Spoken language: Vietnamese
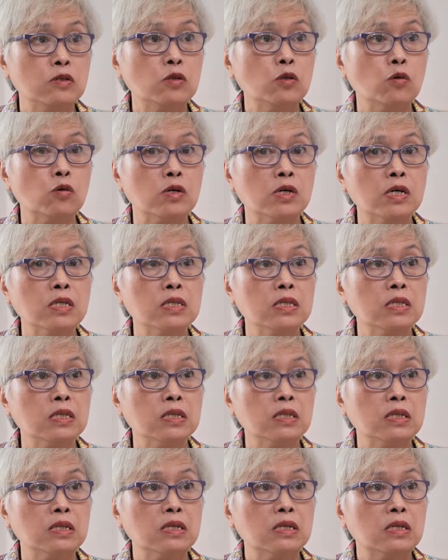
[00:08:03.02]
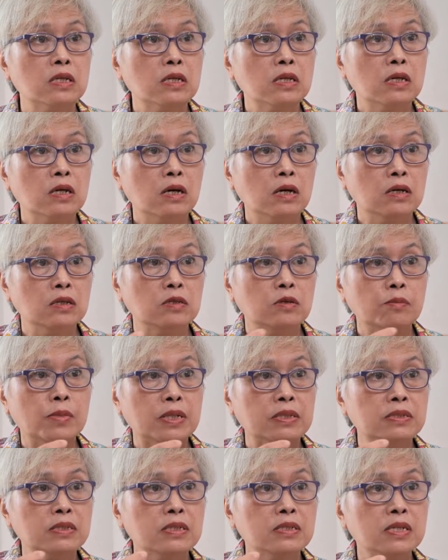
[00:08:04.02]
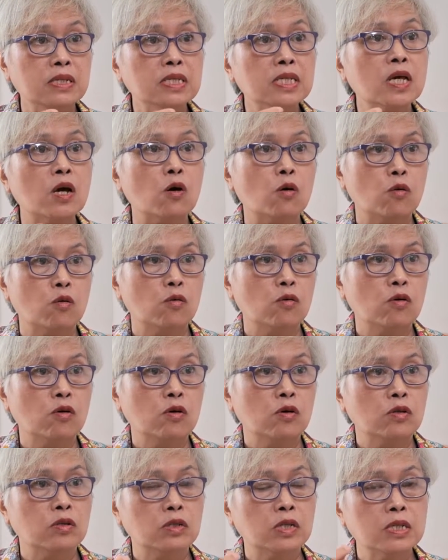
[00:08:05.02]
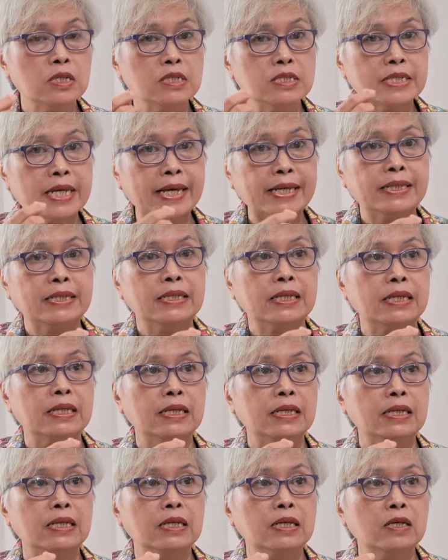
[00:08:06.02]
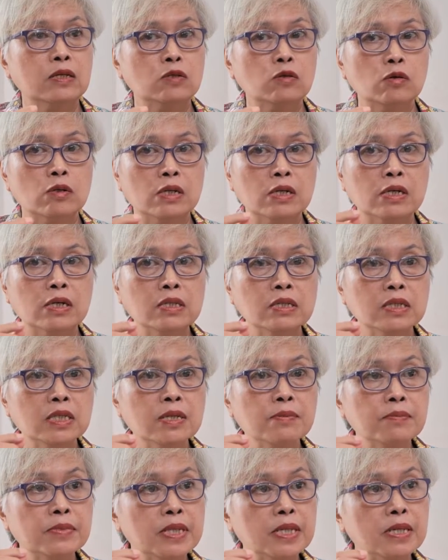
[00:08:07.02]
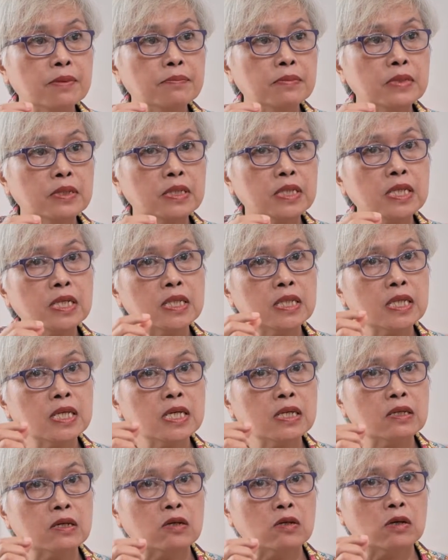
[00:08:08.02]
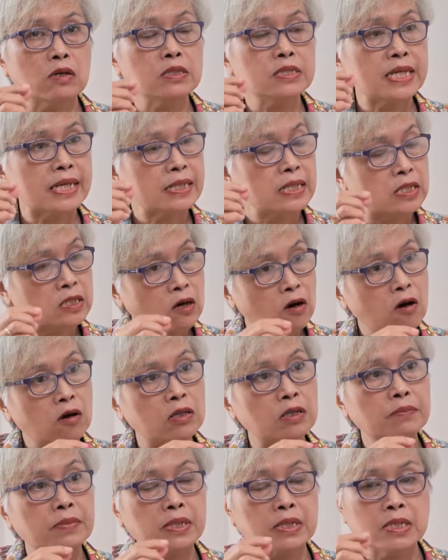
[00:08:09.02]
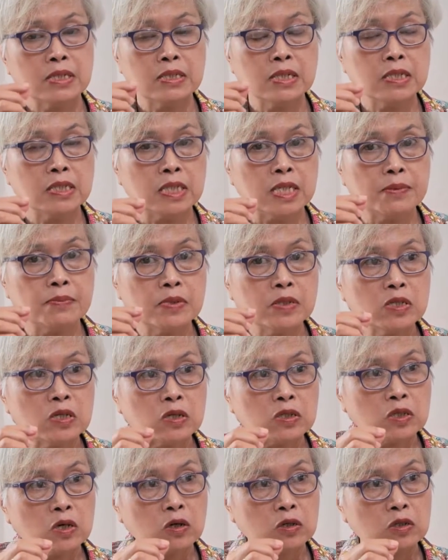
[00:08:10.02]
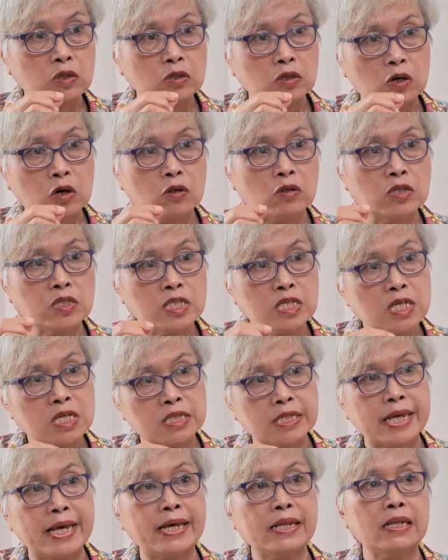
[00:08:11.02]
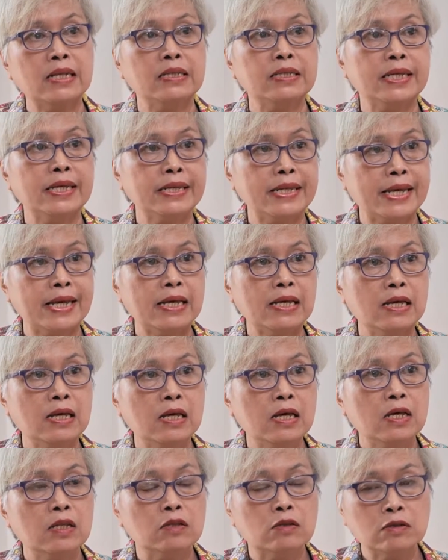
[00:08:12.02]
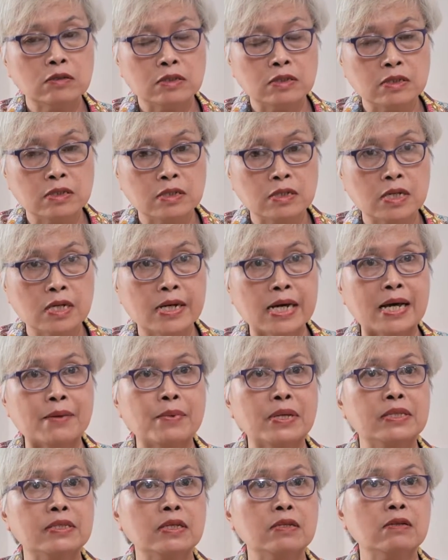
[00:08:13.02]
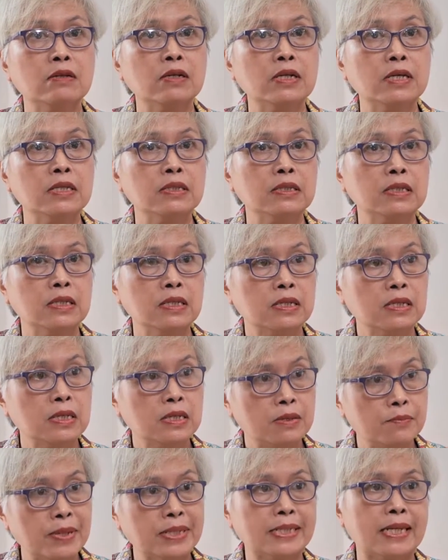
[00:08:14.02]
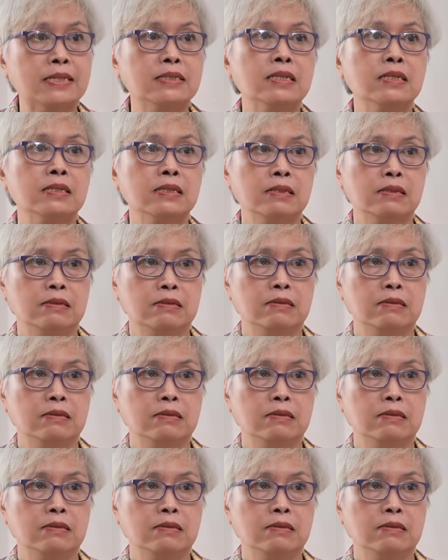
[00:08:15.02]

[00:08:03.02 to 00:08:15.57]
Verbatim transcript: nó nổi gân ở trong bàn chân rất nhiều gân xanh này rồi lại gân tím tím nó tia tia nhỏ nhỏ gân xanh thì to nhưng mà cái gân tím nó nhỏ nhỏ nhỏ nhỏ nó chia rẽ nhẹ nhẹ nó từ cái gai bàn chân nó lên cái cái cái mắt cá chân đó